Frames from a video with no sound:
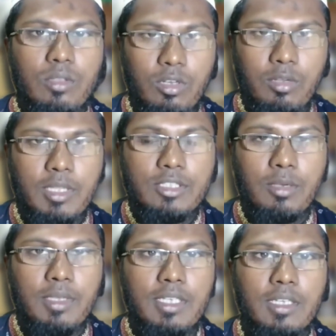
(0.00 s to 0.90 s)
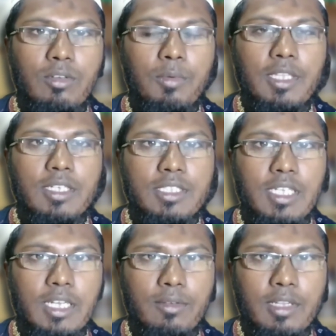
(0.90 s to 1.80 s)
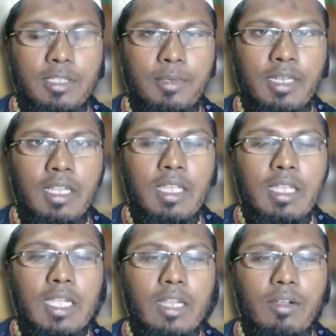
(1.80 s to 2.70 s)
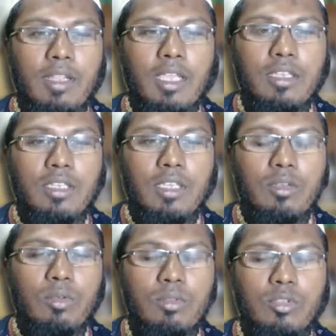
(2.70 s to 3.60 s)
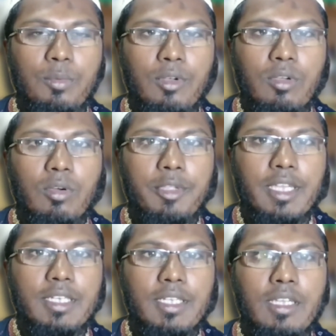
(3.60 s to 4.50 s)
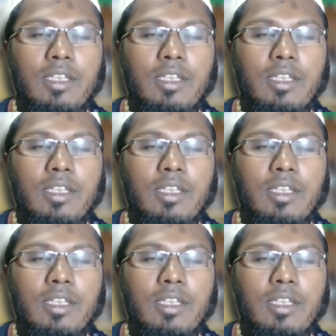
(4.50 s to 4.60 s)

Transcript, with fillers: ধন্যবাদ সবাইকে কবিতাটি শেয়ার করে দিবেন কারণ এই গুরুত্বপূর্ণ কবিতাটি